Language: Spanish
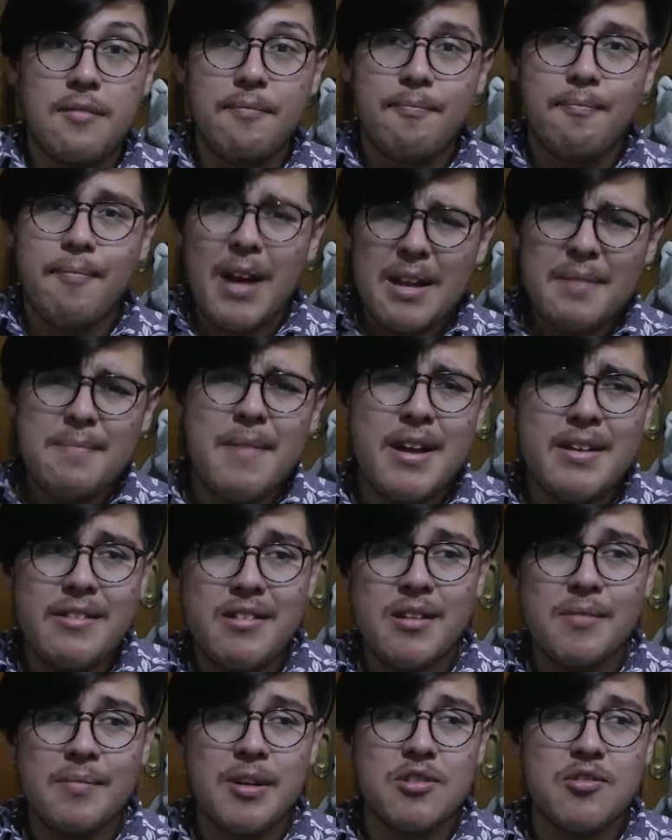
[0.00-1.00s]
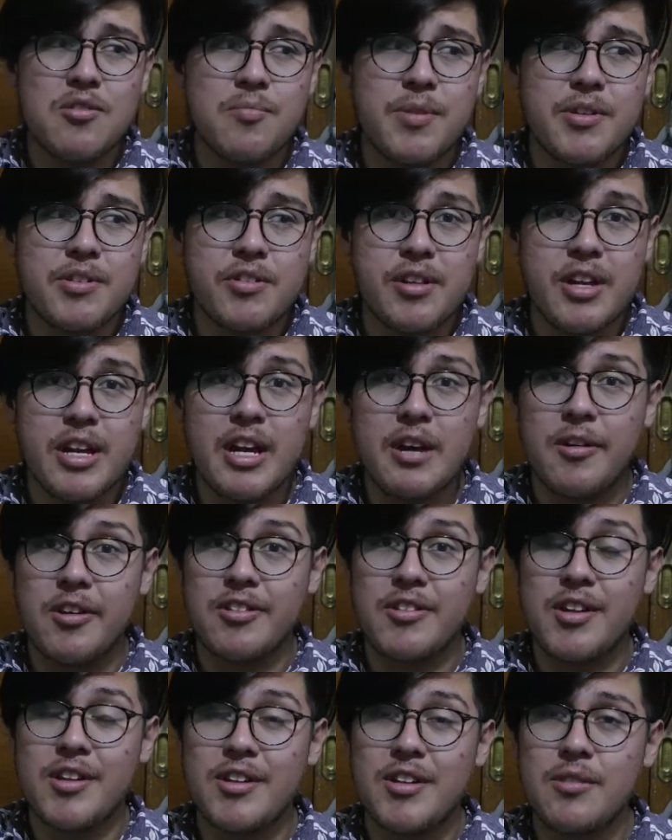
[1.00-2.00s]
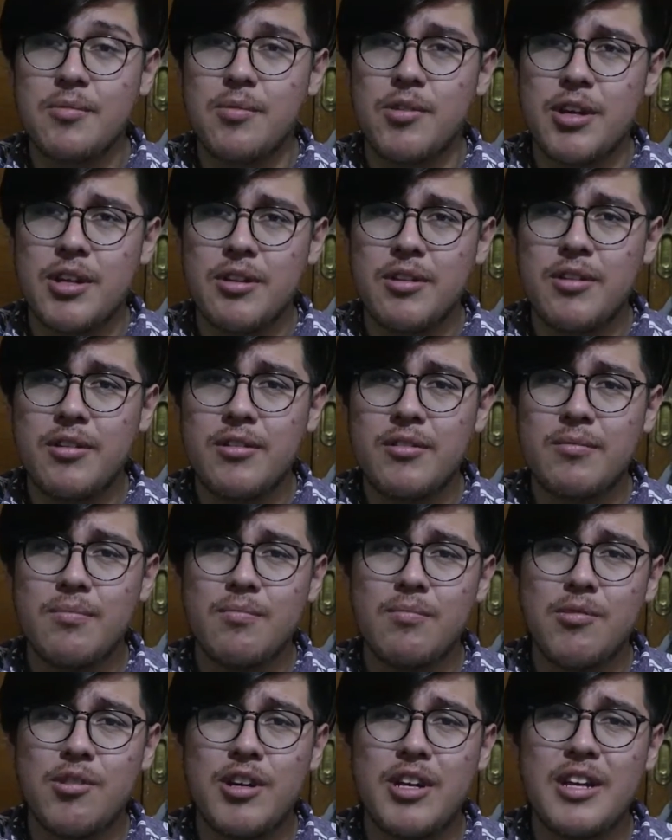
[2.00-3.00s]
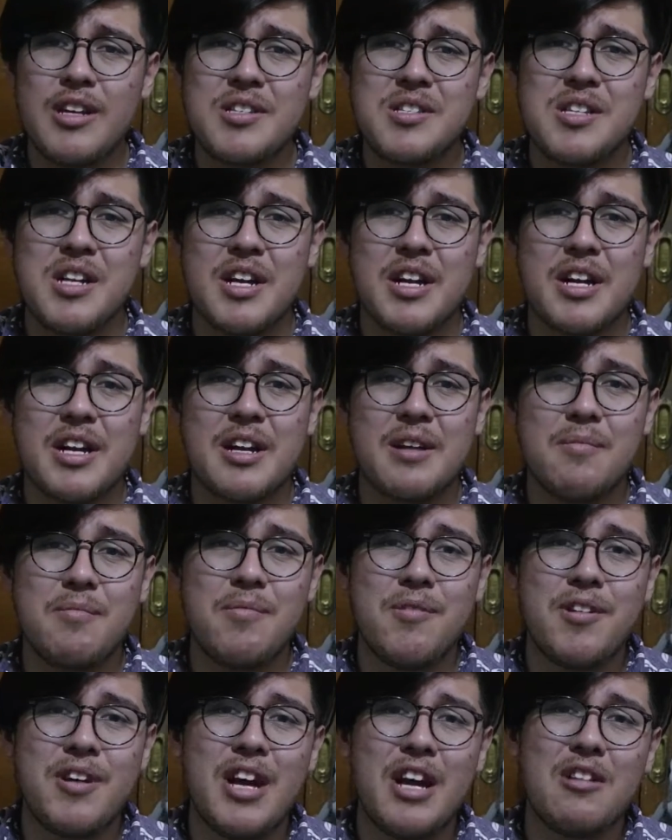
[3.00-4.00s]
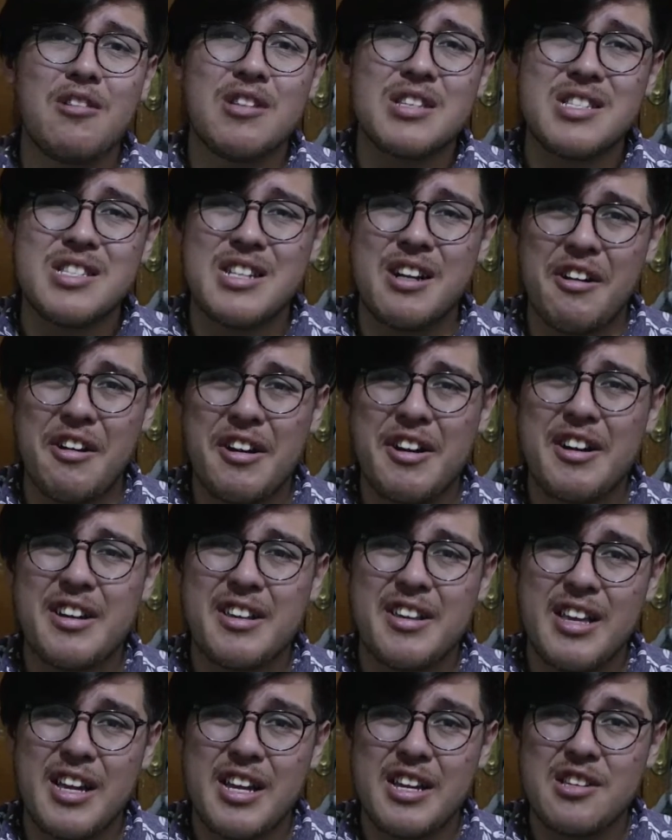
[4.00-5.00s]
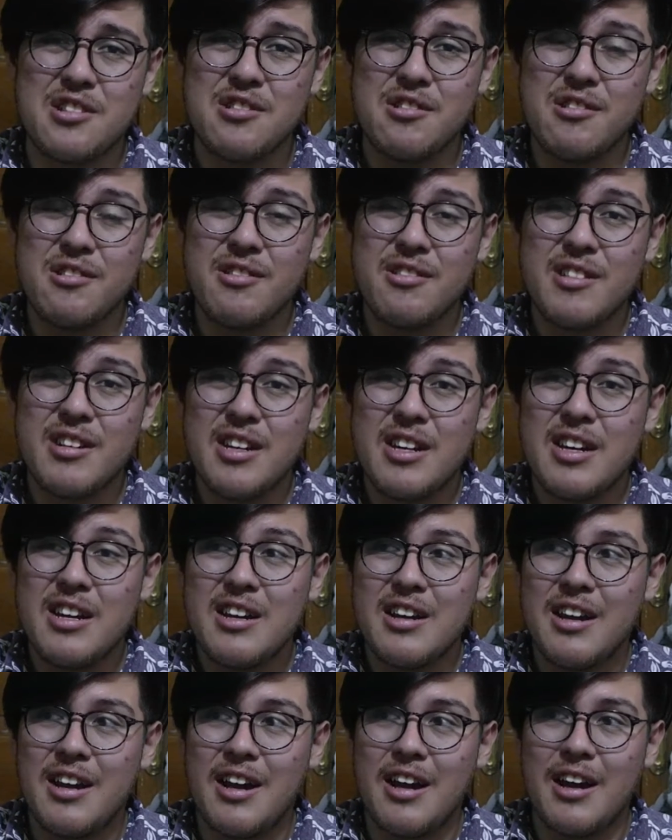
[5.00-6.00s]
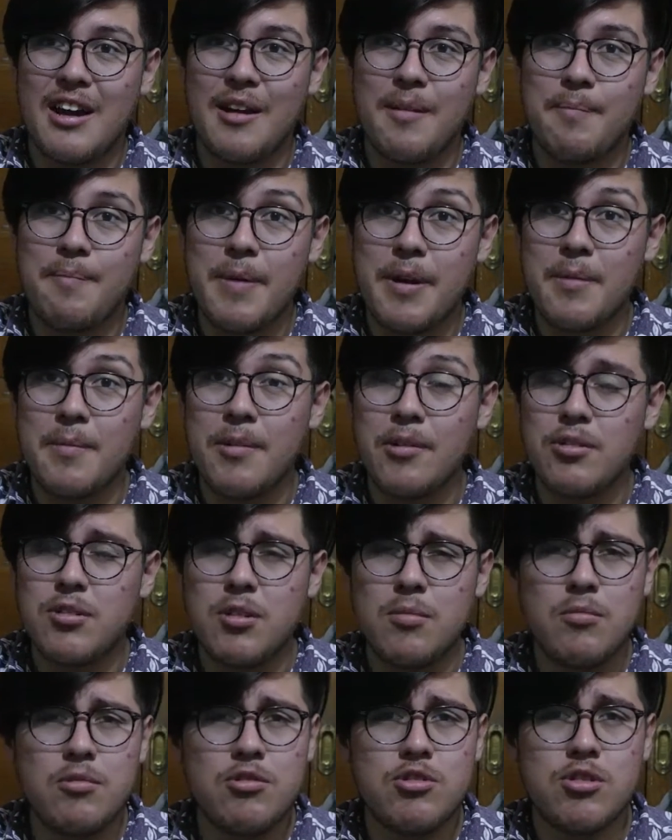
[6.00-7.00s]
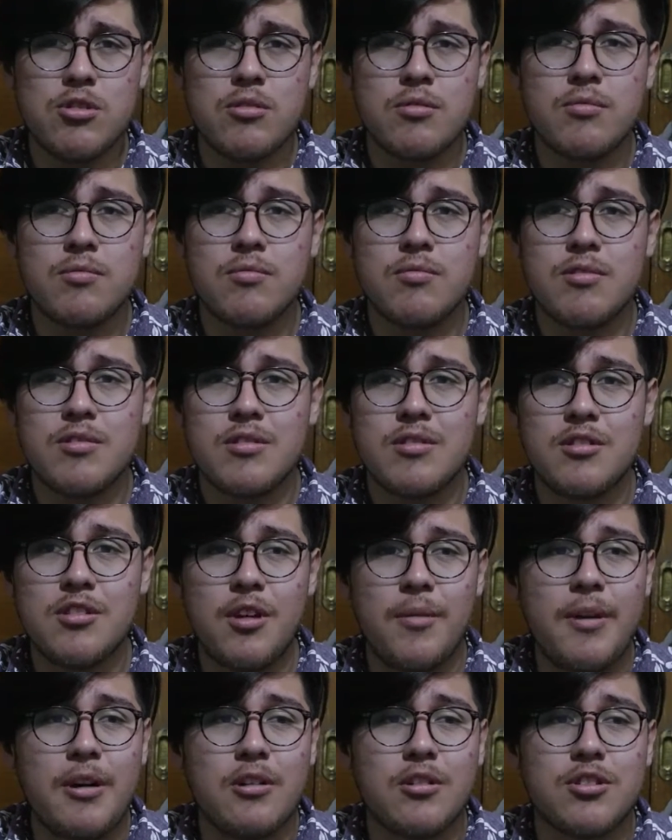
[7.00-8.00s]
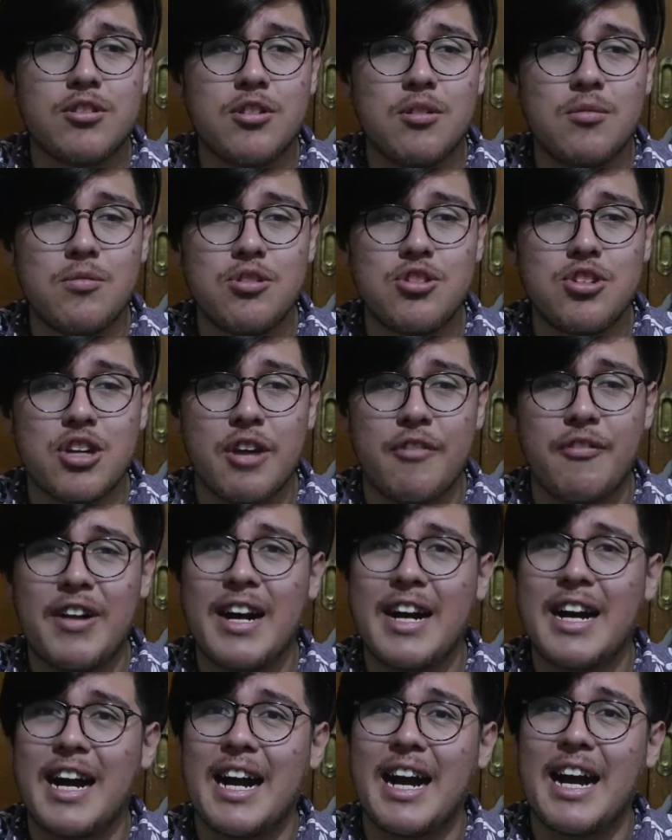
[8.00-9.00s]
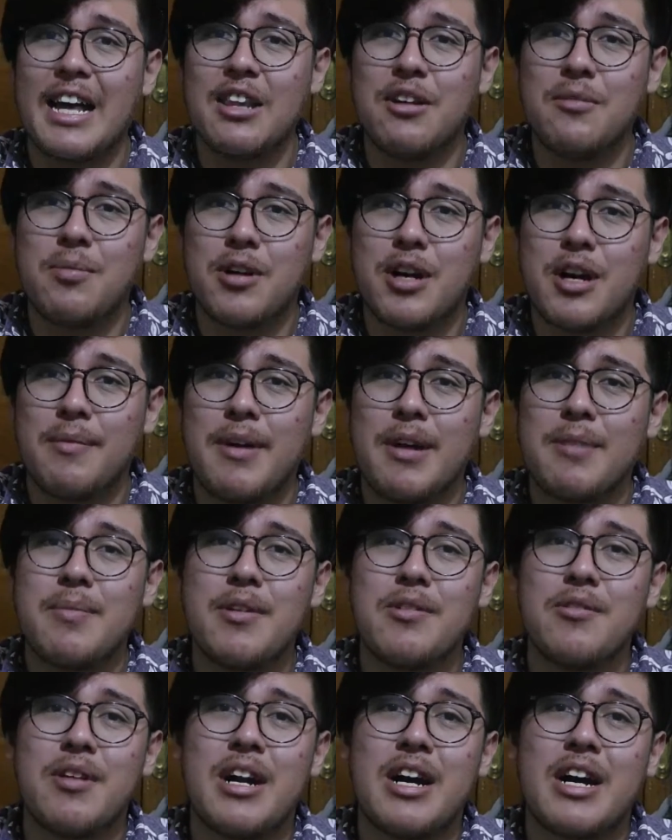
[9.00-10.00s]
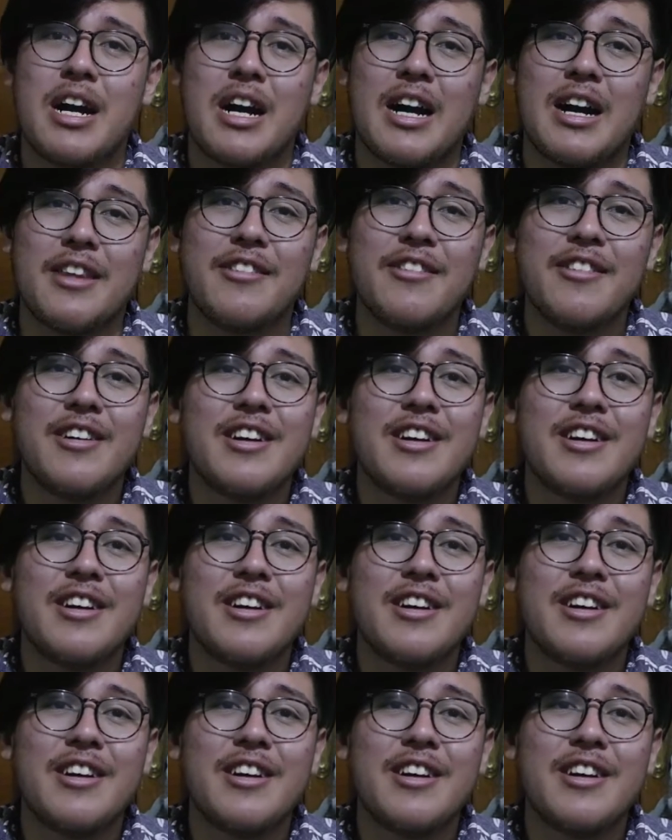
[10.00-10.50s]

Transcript: Batman se me hizo un personaje bastante bueno, muy Stark, muy a lo Stark, de hecho, ah, pero me gustó mucho. No me gustó mucho que fuera cagado, porque Batman no era cagado.